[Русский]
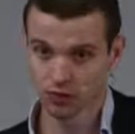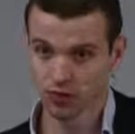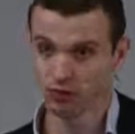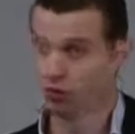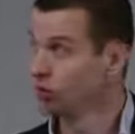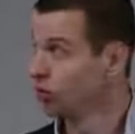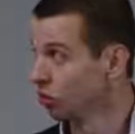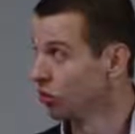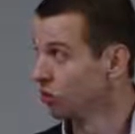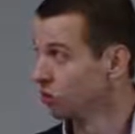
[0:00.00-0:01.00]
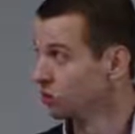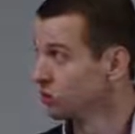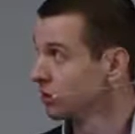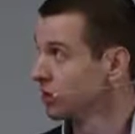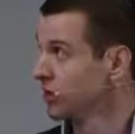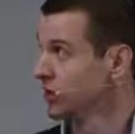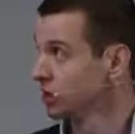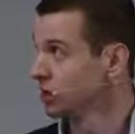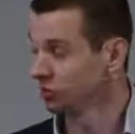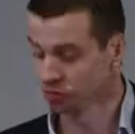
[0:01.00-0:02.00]
ну, он там
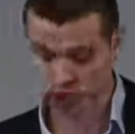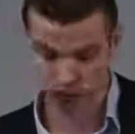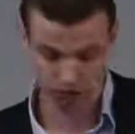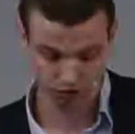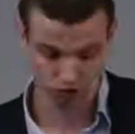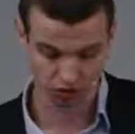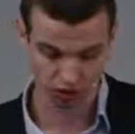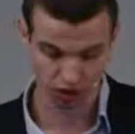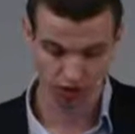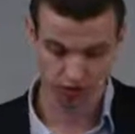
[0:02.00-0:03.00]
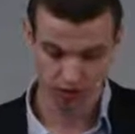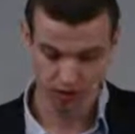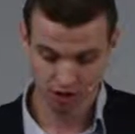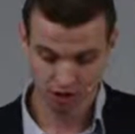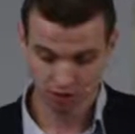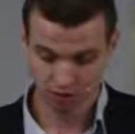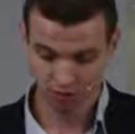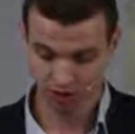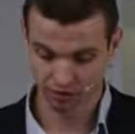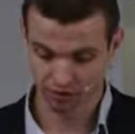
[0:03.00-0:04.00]
отрабатывает, поскольку версии уже были
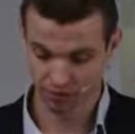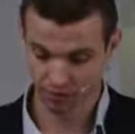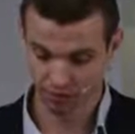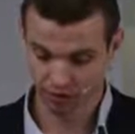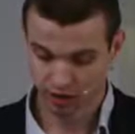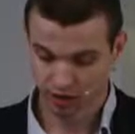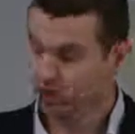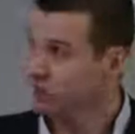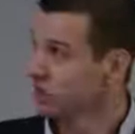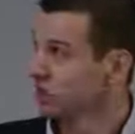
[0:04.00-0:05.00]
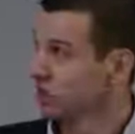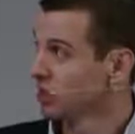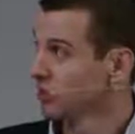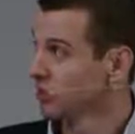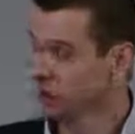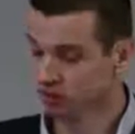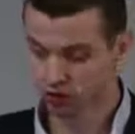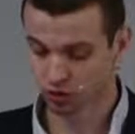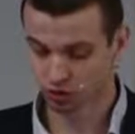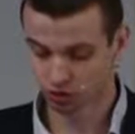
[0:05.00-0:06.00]
проверены. Это так выглядело
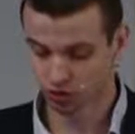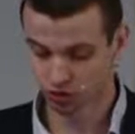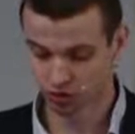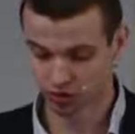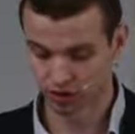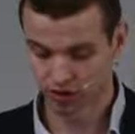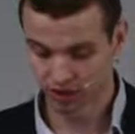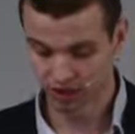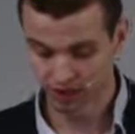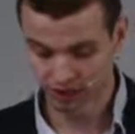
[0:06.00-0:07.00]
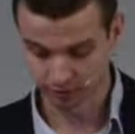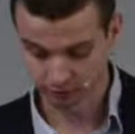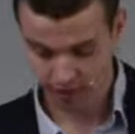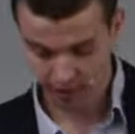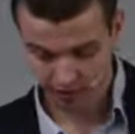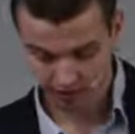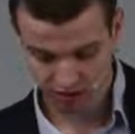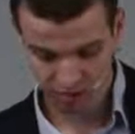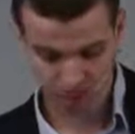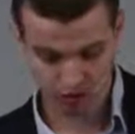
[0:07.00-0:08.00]
все традиционно изначально.
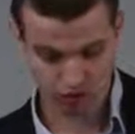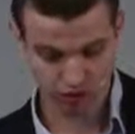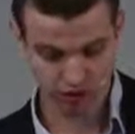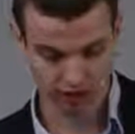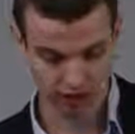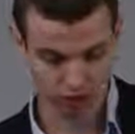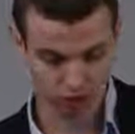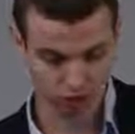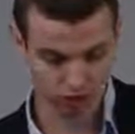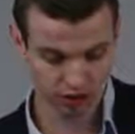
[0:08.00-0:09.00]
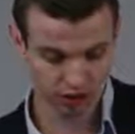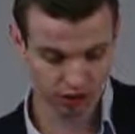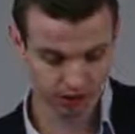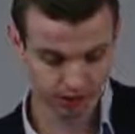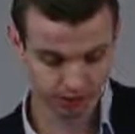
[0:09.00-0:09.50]
Теперь все стало намного труднее,